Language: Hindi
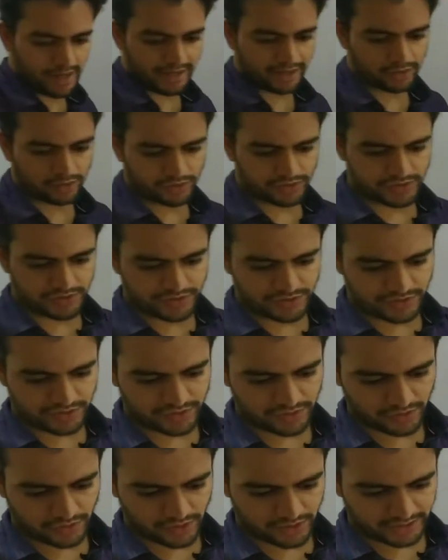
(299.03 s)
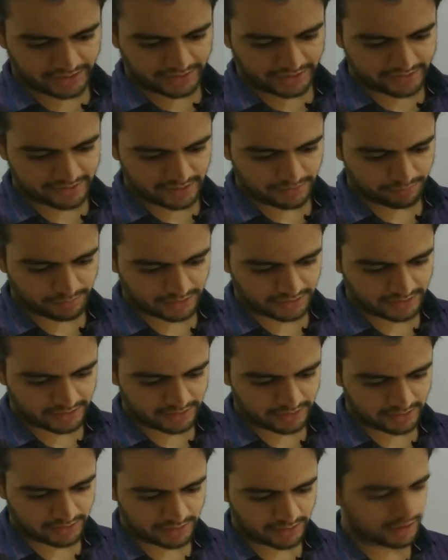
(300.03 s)
माइक्रोसिस्टिस और एक एग्जाम्पल
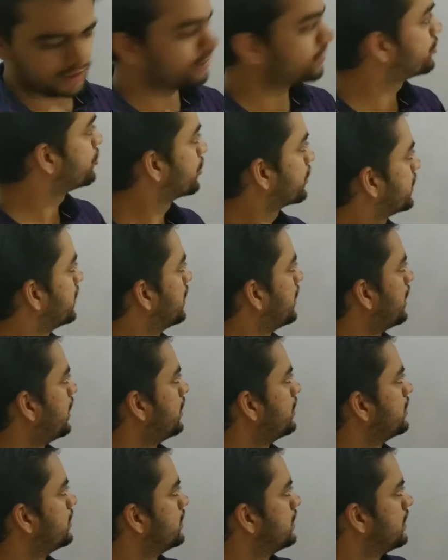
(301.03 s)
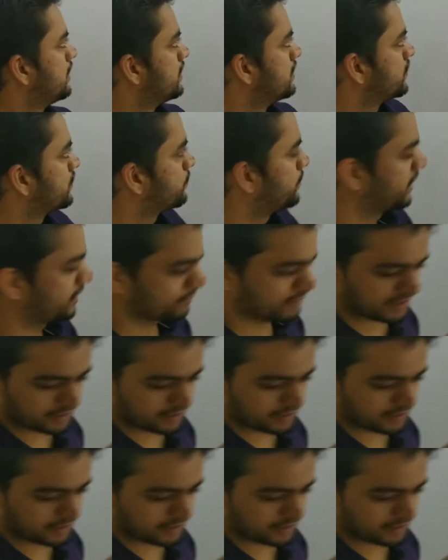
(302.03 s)
था ग्लियोट्रकिया हाँ स्पेलिंग